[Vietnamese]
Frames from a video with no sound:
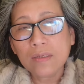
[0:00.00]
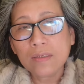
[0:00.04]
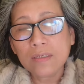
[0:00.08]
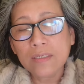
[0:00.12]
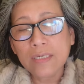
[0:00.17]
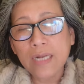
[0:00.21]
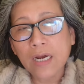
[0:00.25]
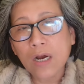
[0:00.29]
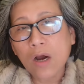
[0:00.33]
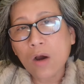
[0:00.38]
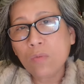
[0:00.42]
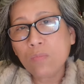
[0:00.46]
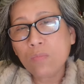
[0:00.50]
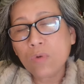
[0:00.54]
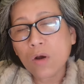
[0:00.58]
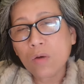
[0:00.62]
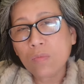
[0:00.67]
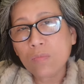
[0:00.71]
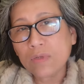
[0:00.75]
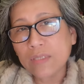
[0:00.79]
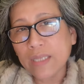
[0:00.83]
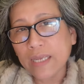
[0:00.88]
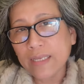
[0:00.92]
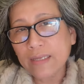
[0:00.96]
người đàn ông
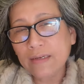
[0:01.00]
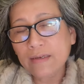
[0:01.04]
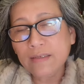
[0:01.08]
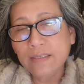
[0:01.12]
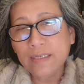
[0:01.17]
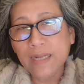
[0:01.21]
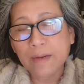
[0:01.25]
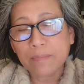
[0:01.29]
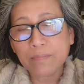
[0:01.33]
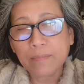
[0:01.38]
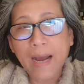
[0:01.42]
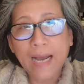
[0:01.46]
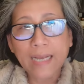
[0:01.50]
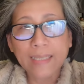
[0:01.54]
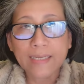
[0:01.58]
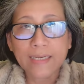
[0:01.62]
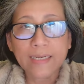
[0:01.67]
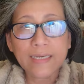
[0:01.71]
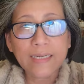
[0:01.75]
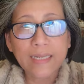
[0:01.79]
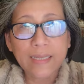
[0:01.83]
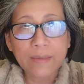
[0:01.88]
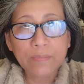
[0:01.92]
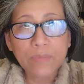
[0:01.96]
không có thấy người đàn bà
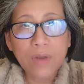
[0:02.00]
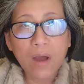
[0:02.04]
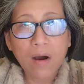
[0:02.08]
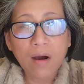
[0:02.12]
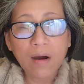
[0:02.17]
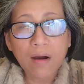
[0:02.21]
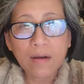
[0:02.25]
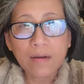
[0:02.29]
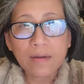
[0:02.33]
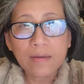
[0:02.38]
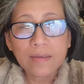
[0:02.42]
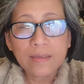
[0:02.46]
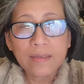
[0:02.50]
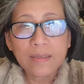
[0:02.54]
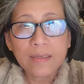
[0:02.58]
những cái điểm đó